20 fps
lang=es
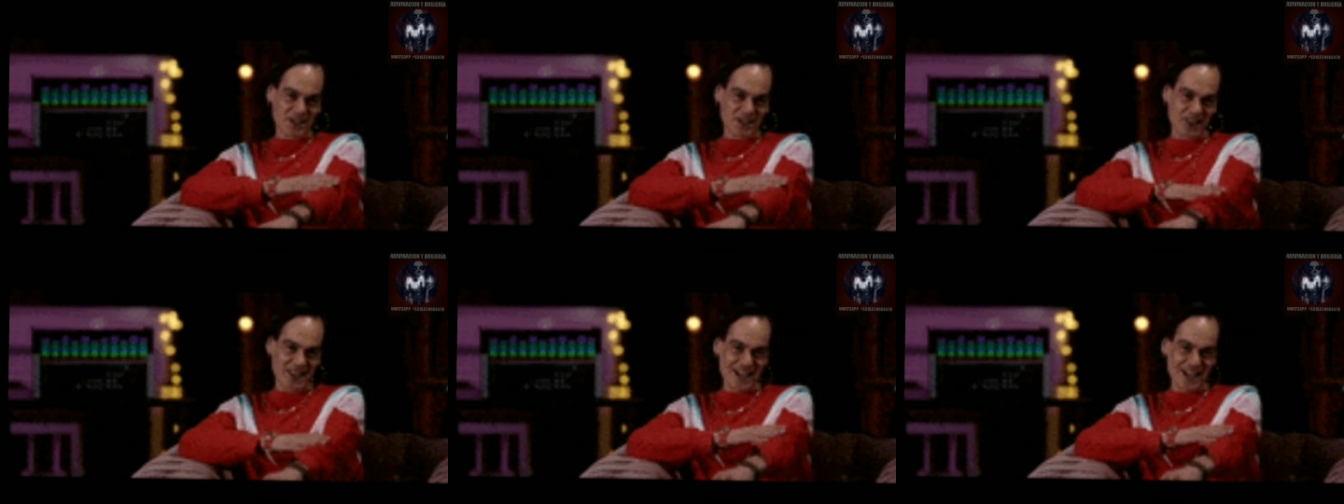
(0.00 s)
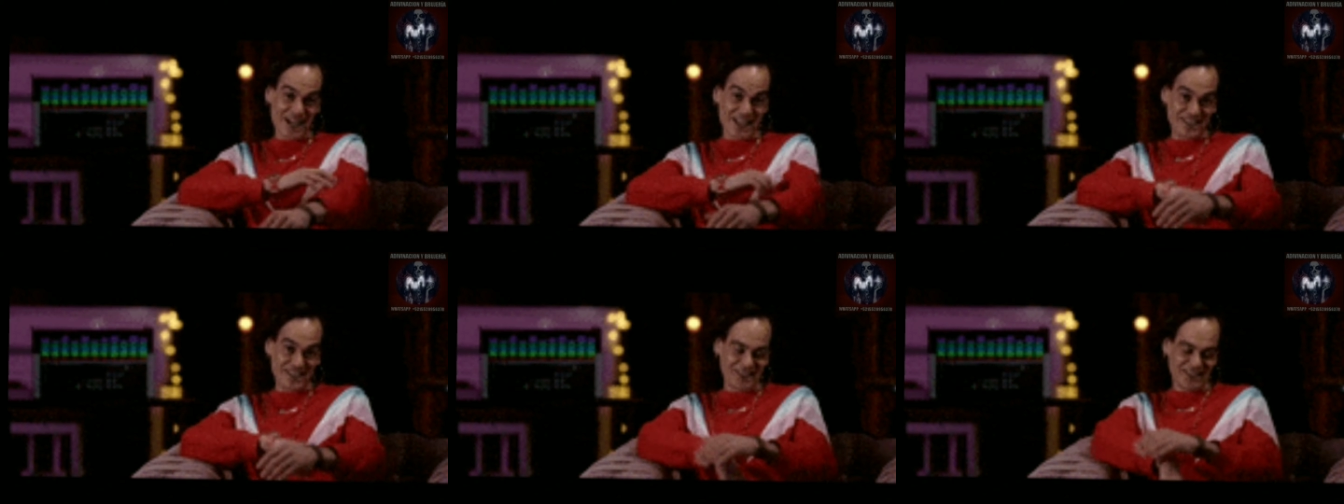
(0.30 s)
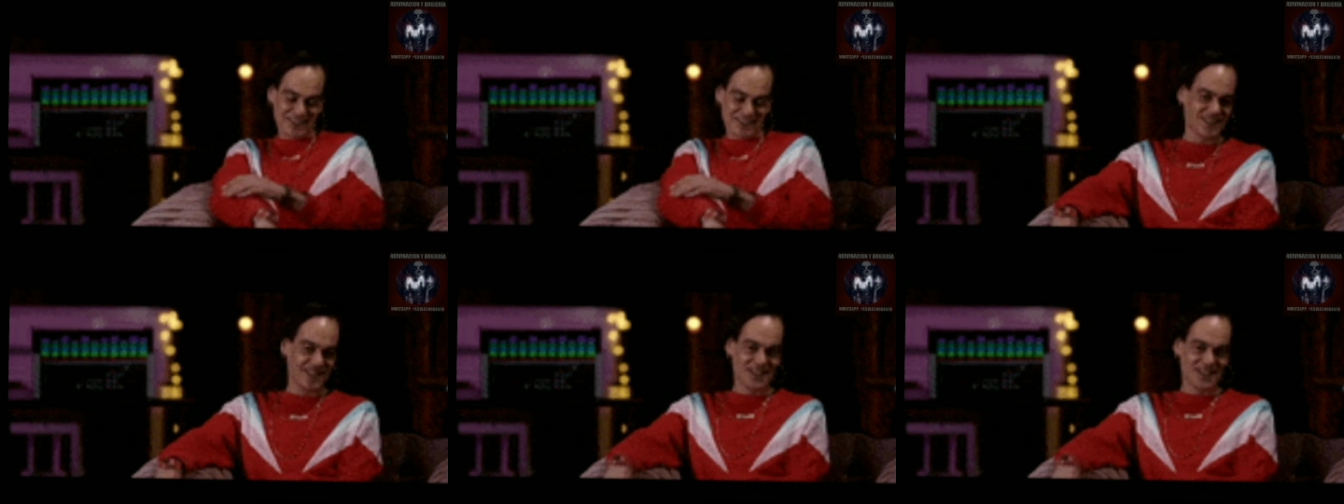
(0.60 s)

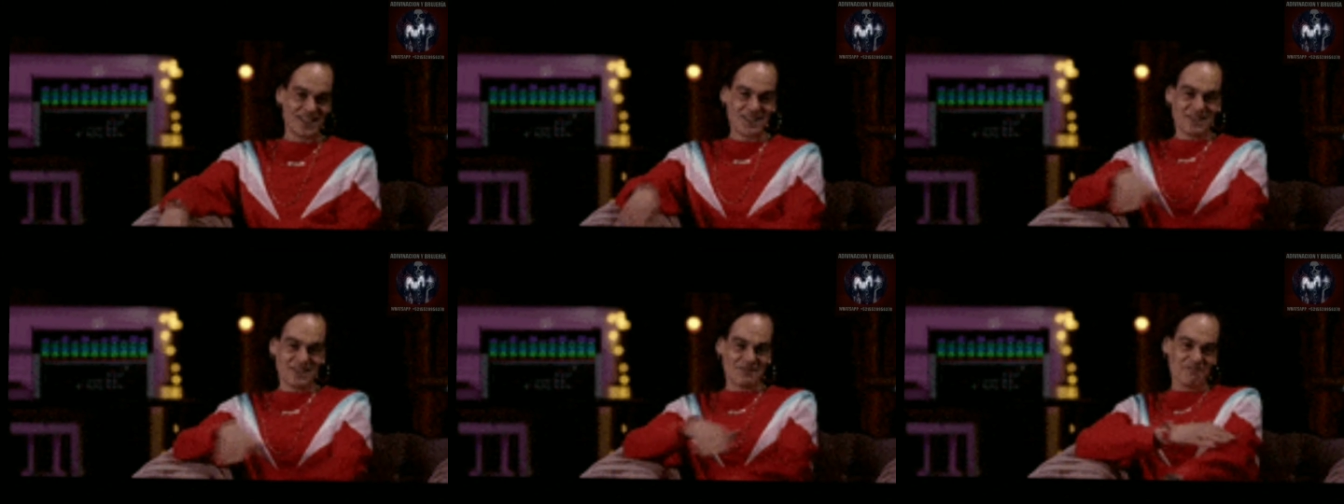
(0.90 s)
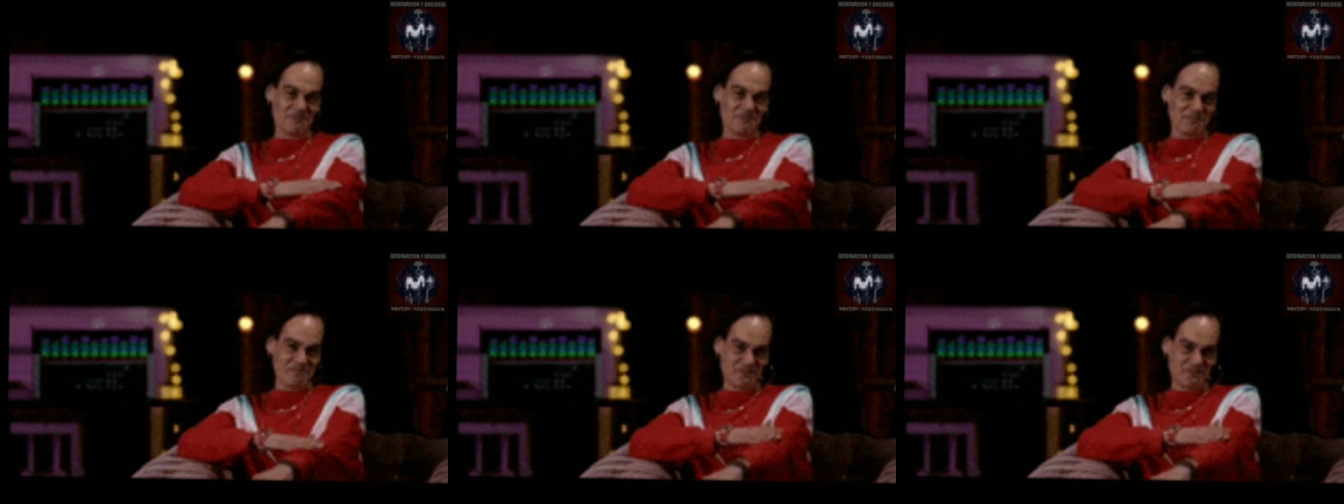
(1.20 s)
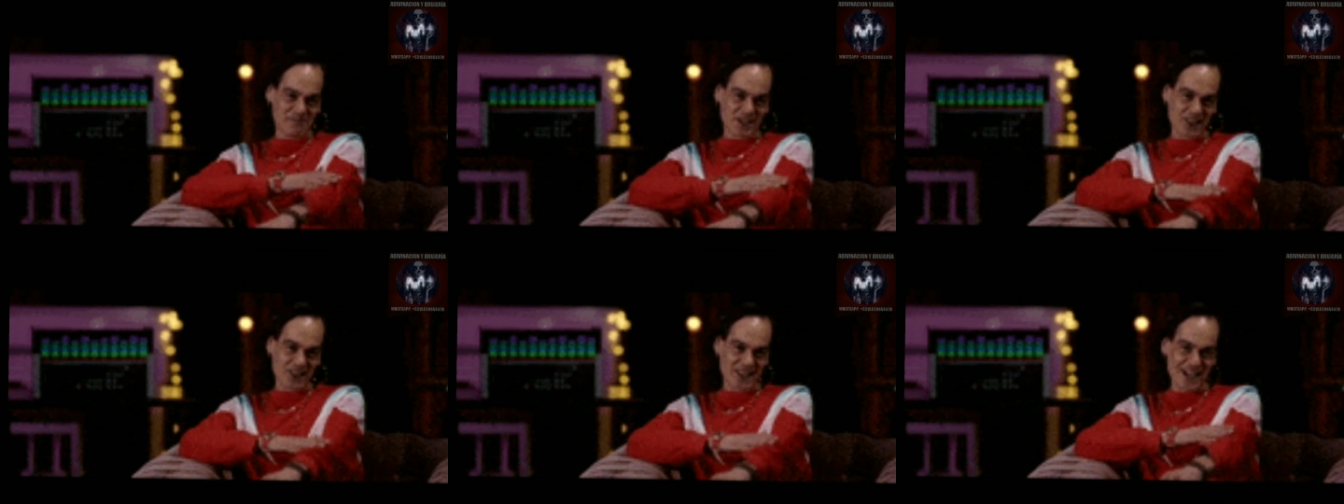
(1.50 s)
¿Alguna vez has
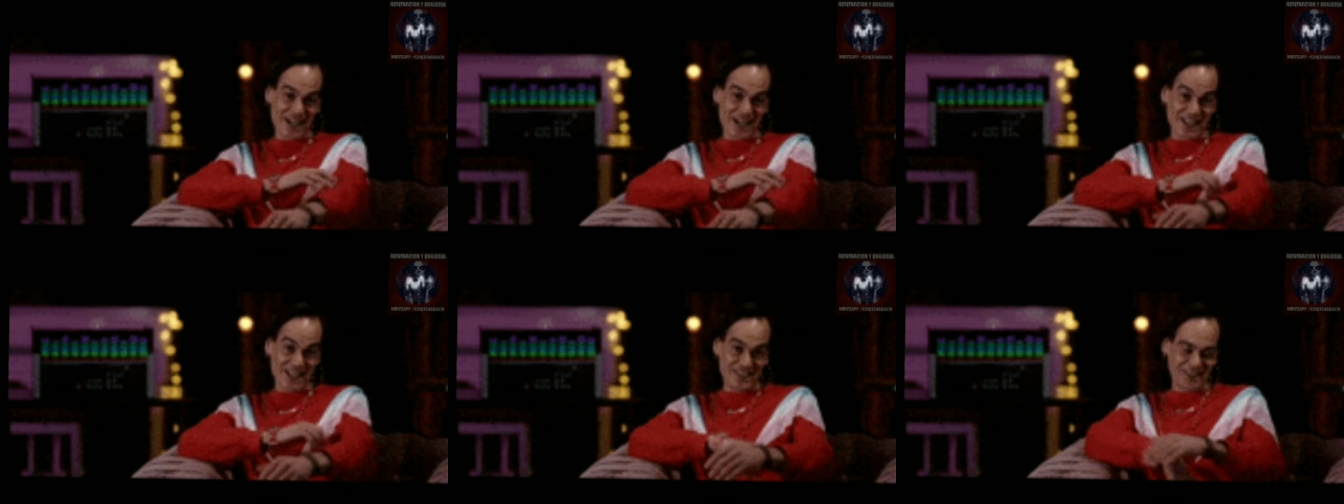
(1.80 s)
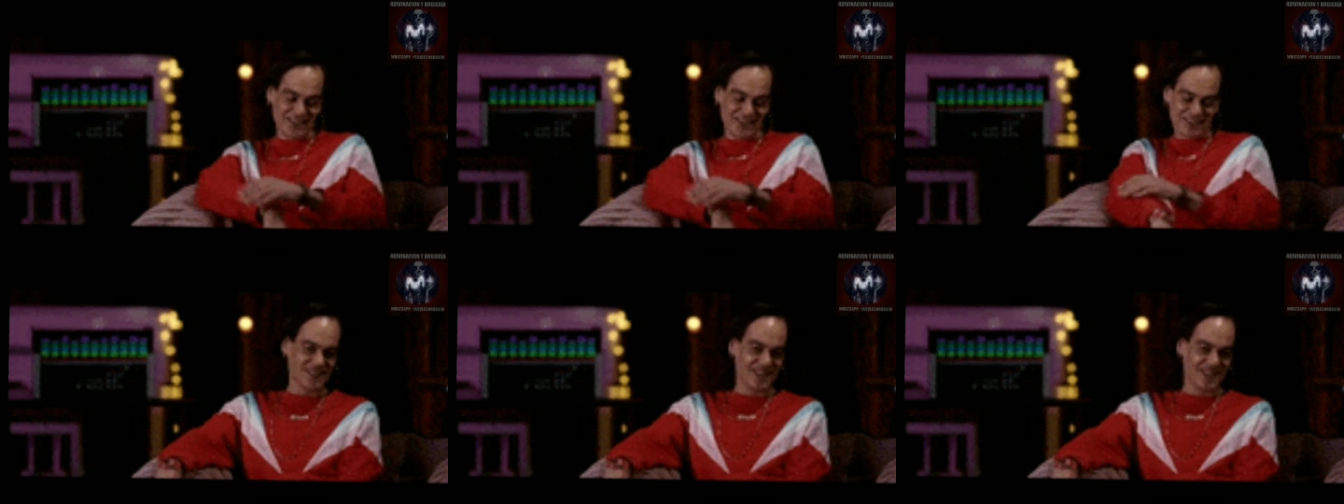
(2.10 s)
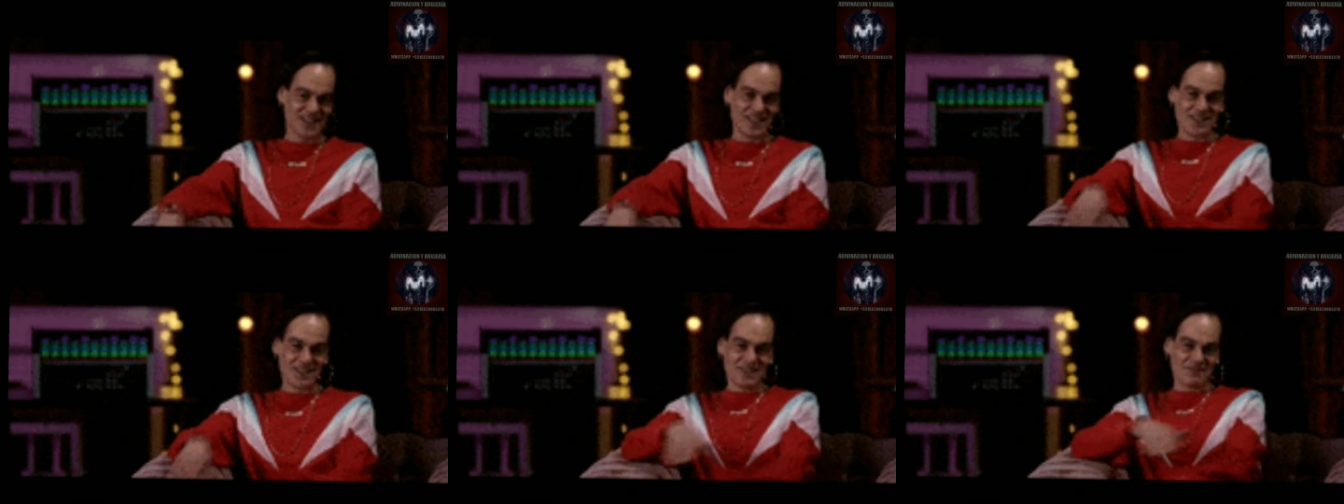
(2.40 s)
sentido ese
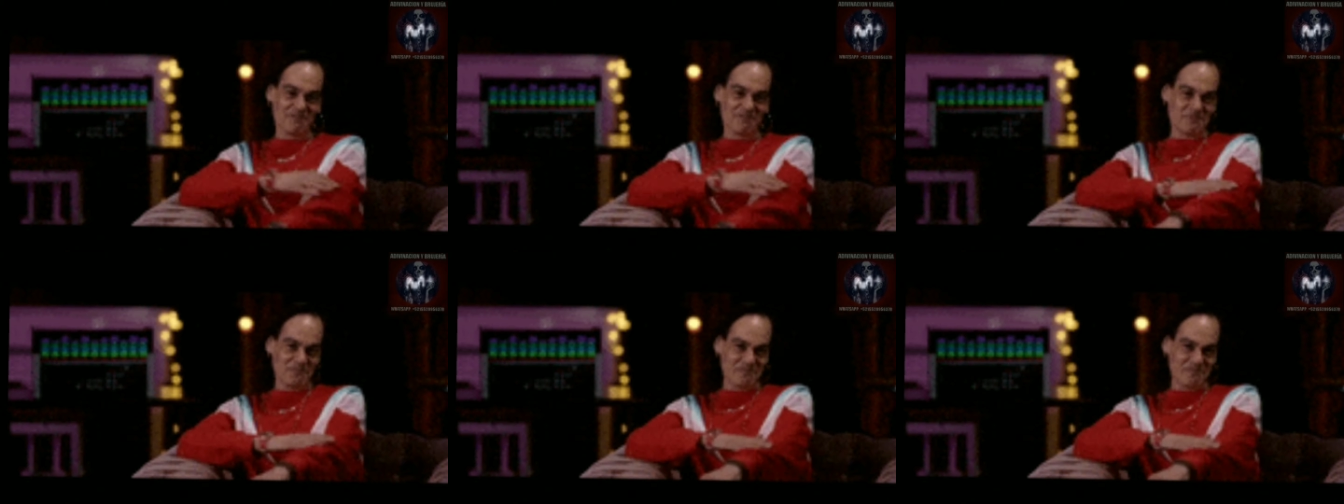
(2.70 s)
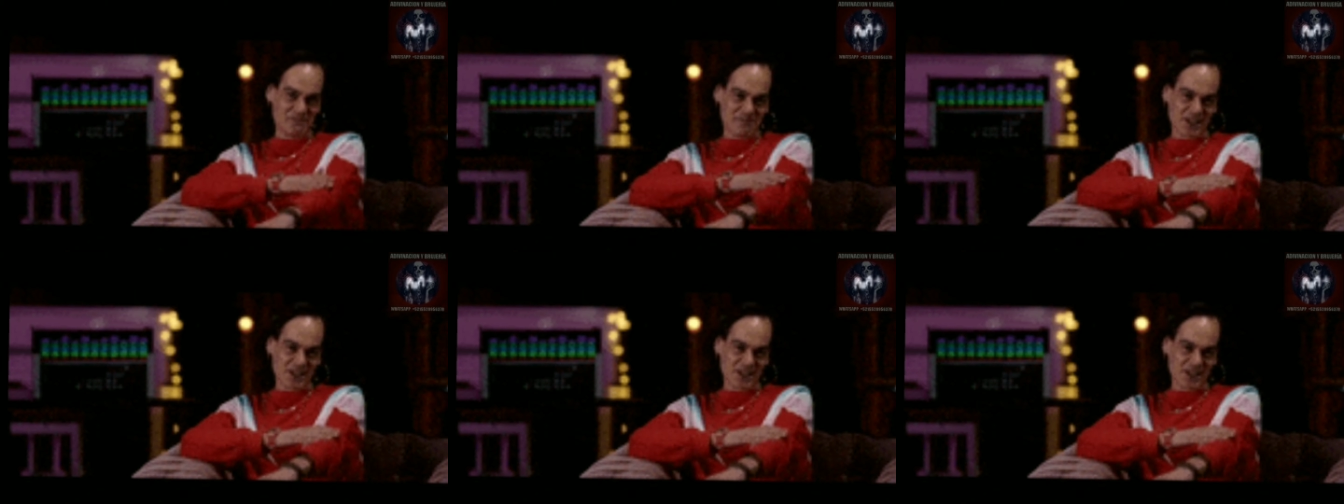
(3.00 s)
cosquilleo en la